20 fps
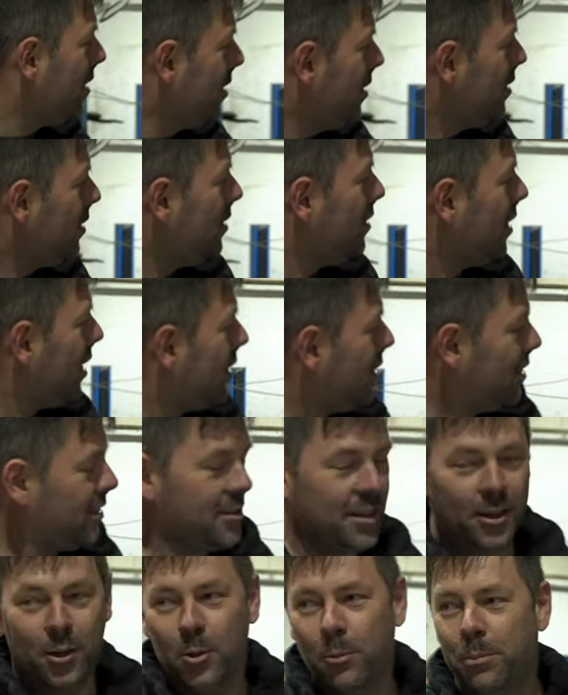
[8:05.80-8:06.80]
i ja je
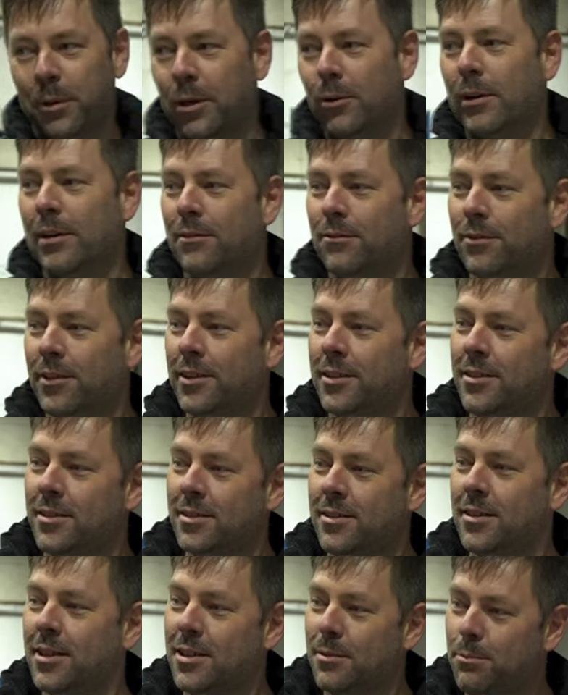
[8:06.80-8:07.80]
zakupiłem,
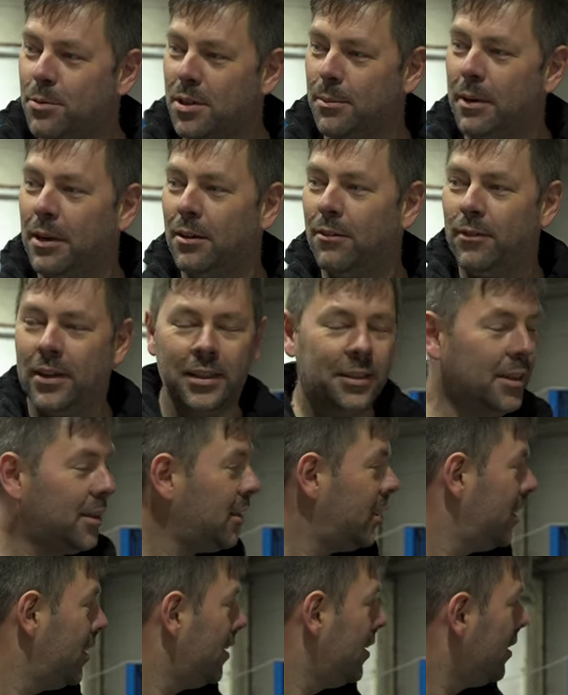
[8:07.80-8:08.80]
więc jest
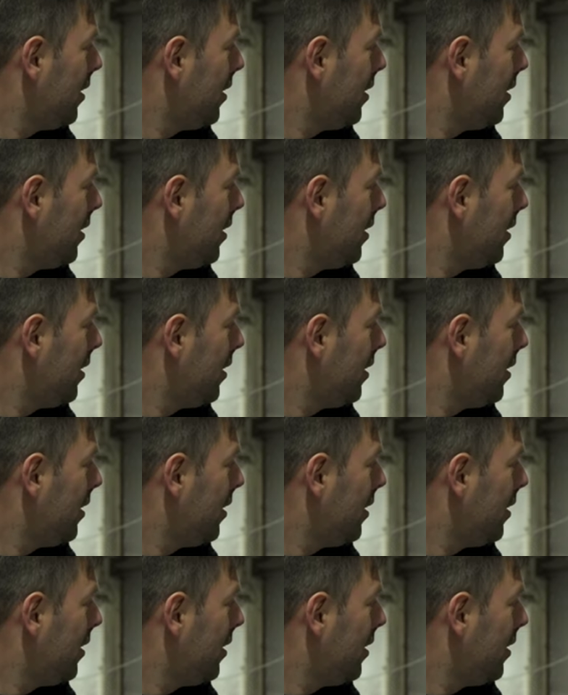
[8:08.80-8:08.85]
przemalowane